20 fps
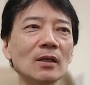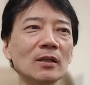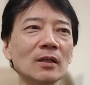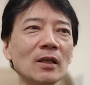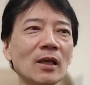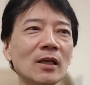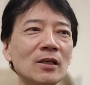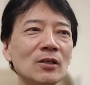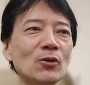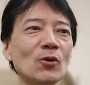
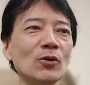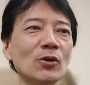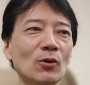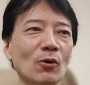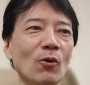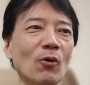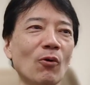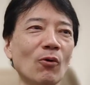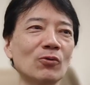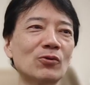で非常に
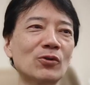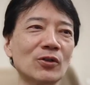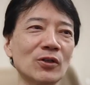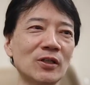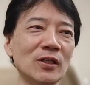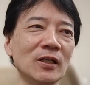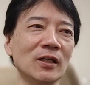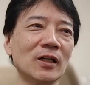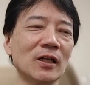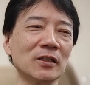こうお美
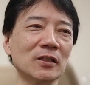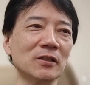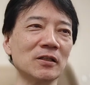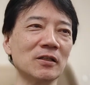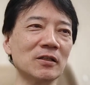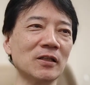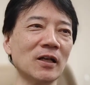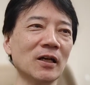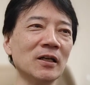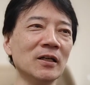しい方で
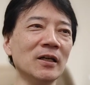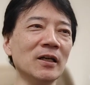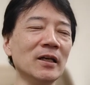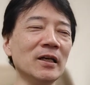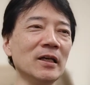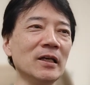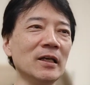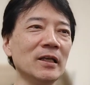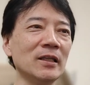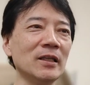した。
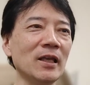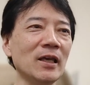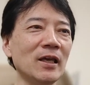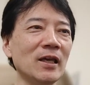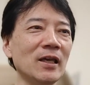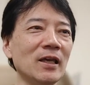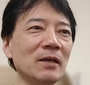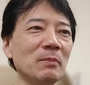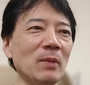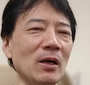
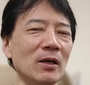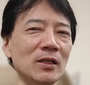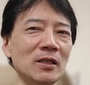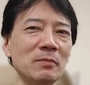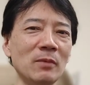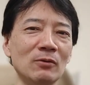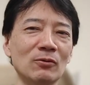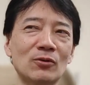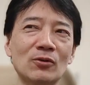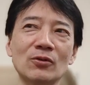でまあ
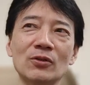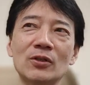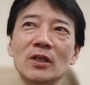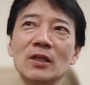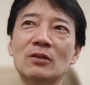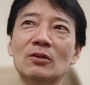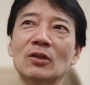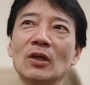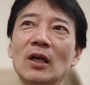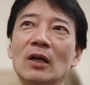今美しいっ
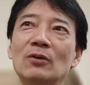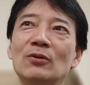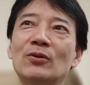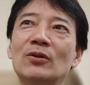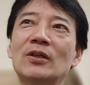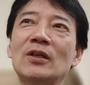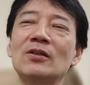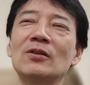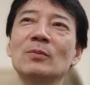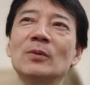て言ったら
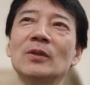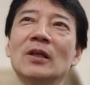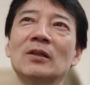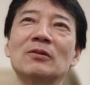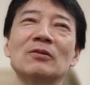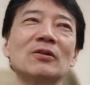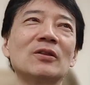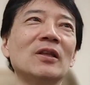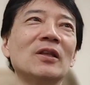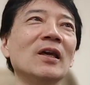ルッキズムだっ
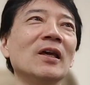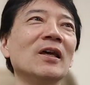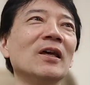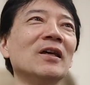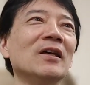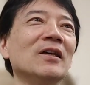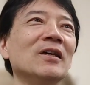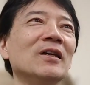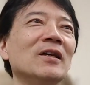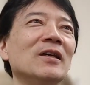つって
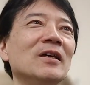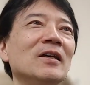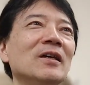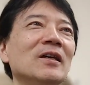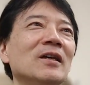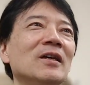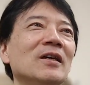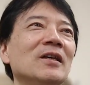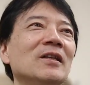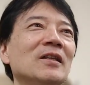
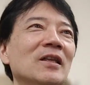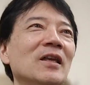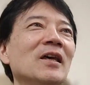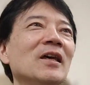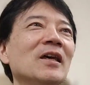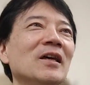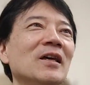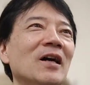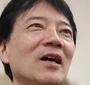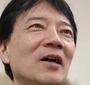
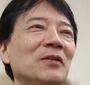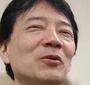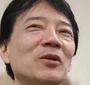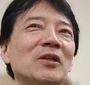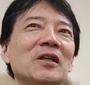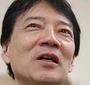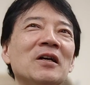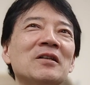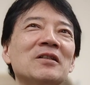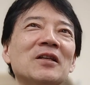ね、あの
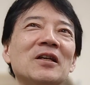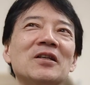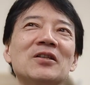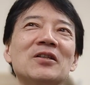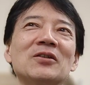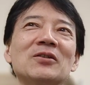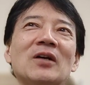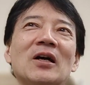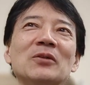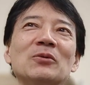批判され
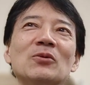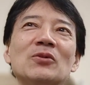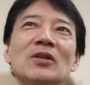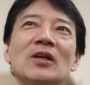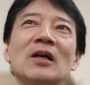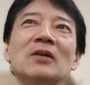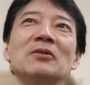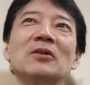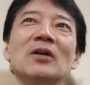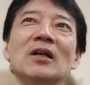ちゃう可能性
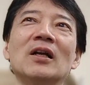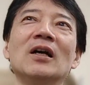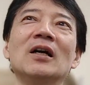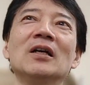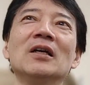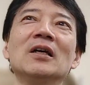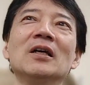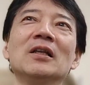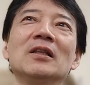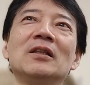があるから
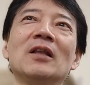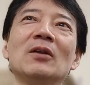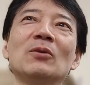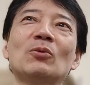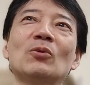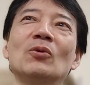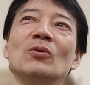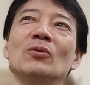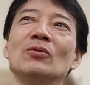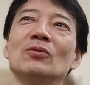何
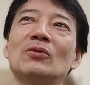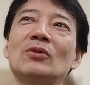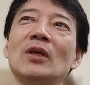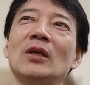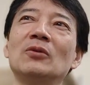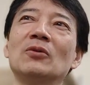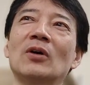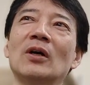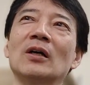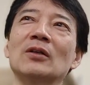と言っていい
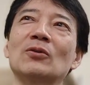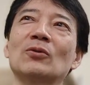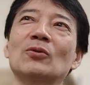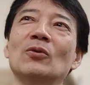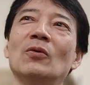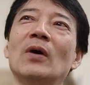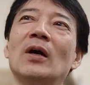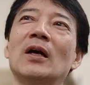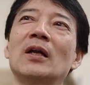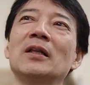のかがちょっと
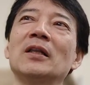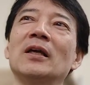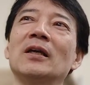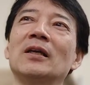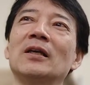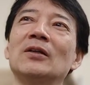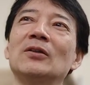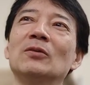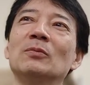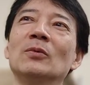わからない
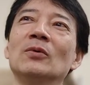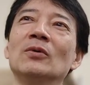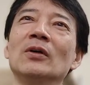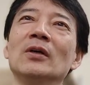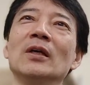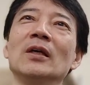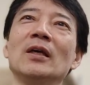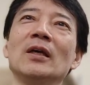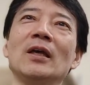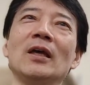けれども、
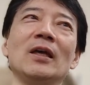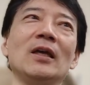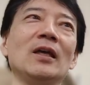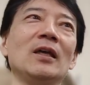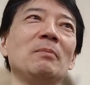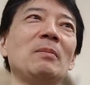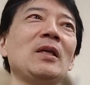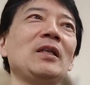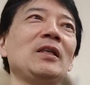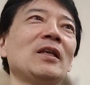
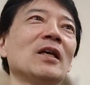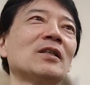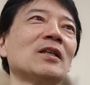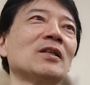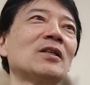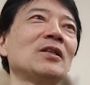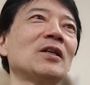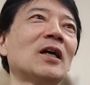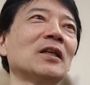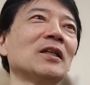えー、目に優
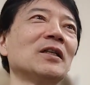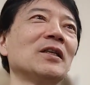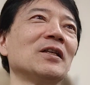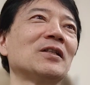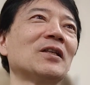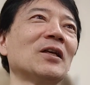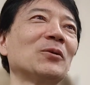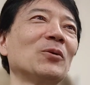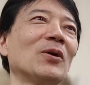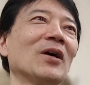しい方でし
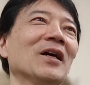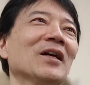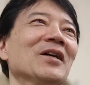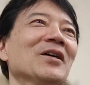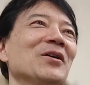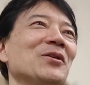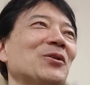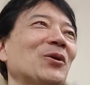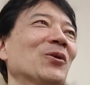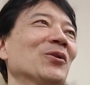たとか
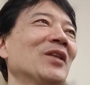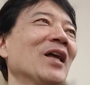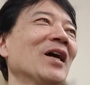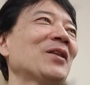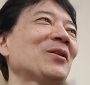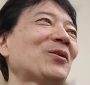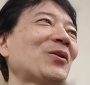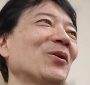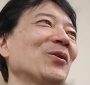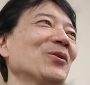そんな
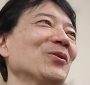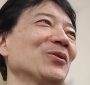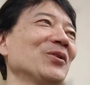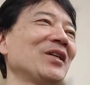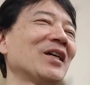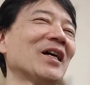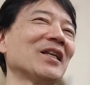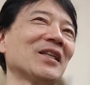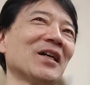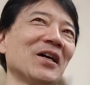んという言
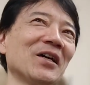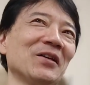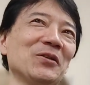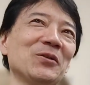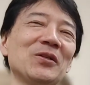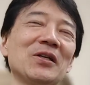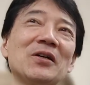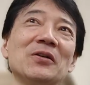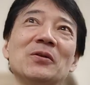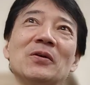い方が
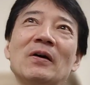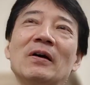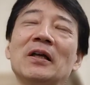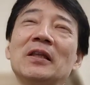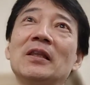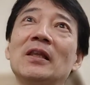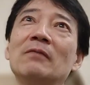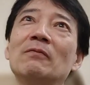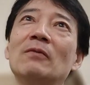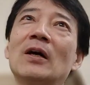響くのか
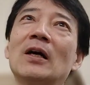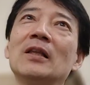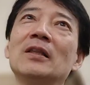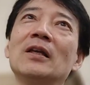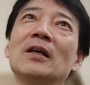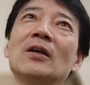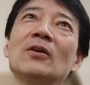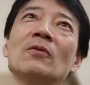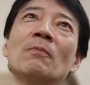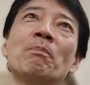わかんな
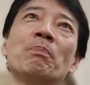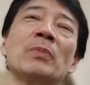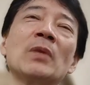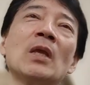いけど